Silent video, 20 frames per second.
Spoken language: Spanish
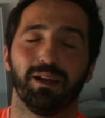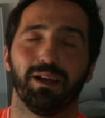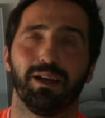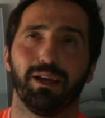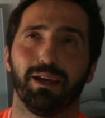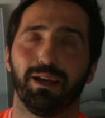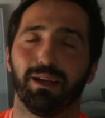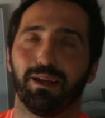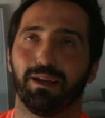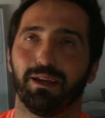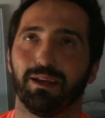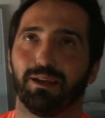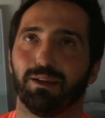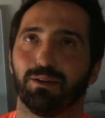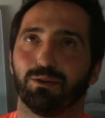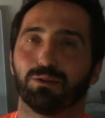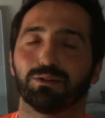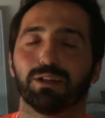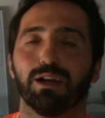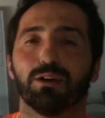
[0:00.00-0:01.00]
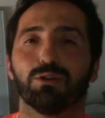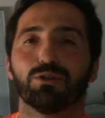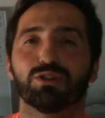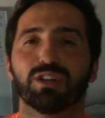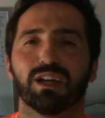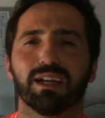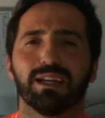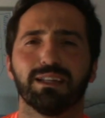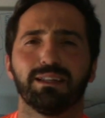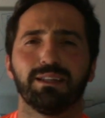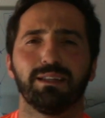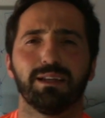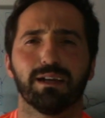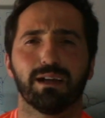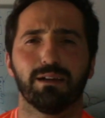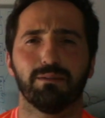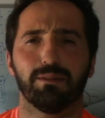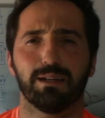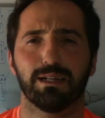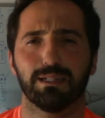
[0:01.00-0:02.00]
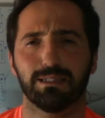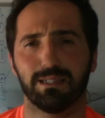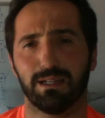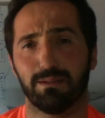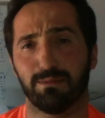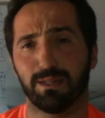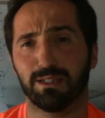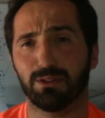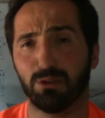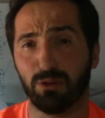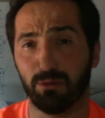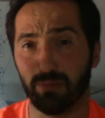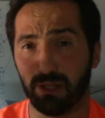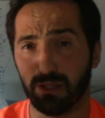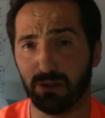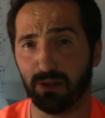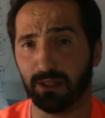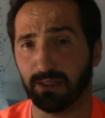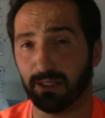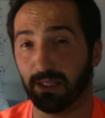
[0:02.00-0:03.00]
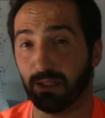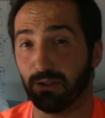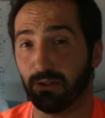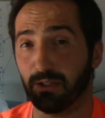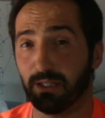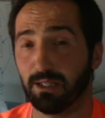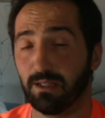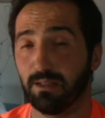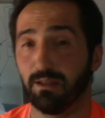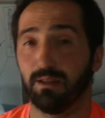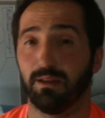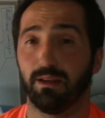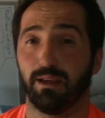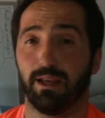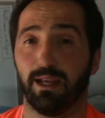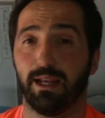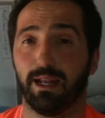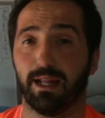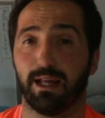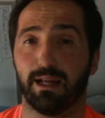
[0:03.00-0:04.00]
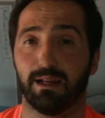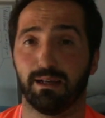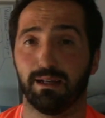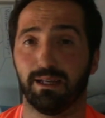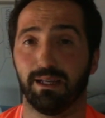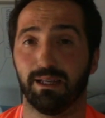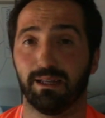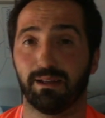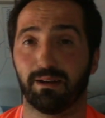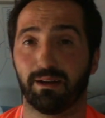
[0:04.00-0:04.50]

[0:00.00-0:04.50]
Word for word: Eh, otras cosas que tenías que hablar ya hablando de vídeos anteriores era eh,